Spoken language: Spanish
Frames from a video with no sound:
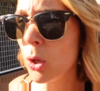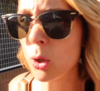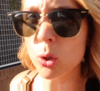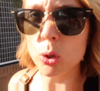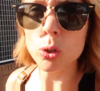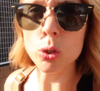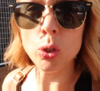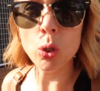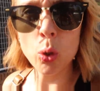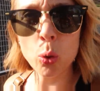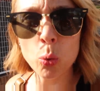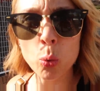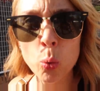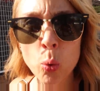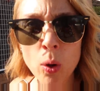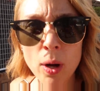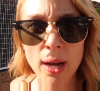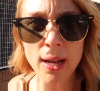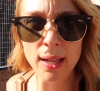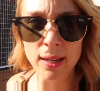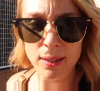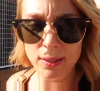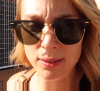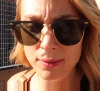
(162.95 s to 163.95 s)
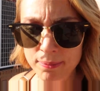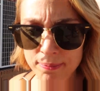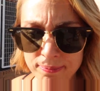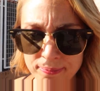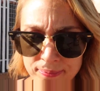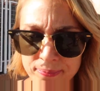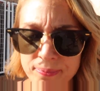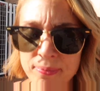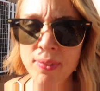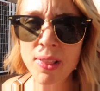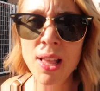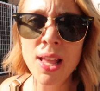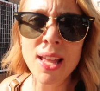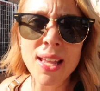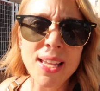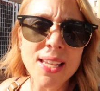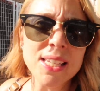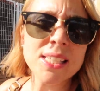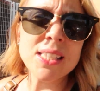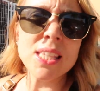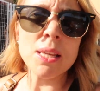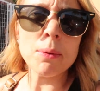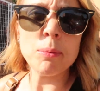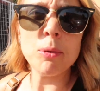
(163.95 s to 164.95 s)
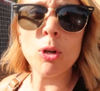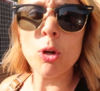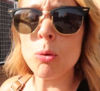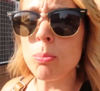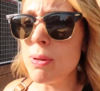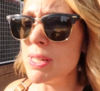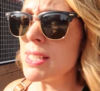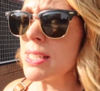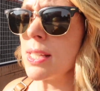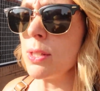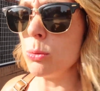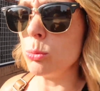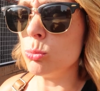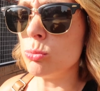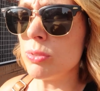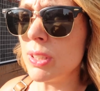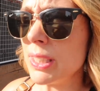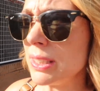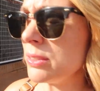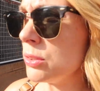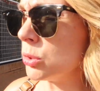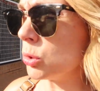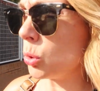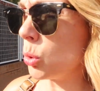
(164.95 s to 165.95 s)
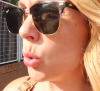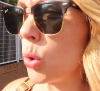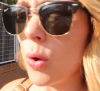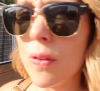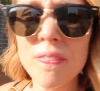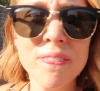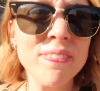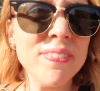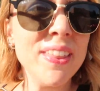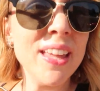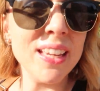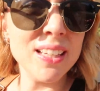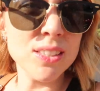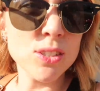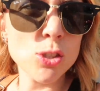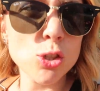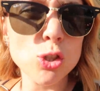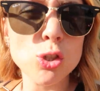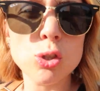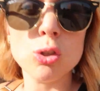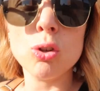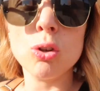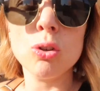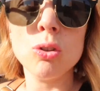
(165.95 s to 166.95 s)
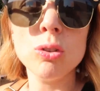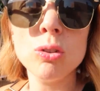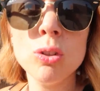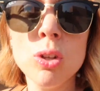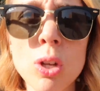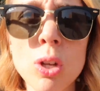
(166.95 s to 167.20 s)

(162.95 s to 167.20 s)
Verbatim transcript: Con lo cual, este vlog va a ser un tanto denso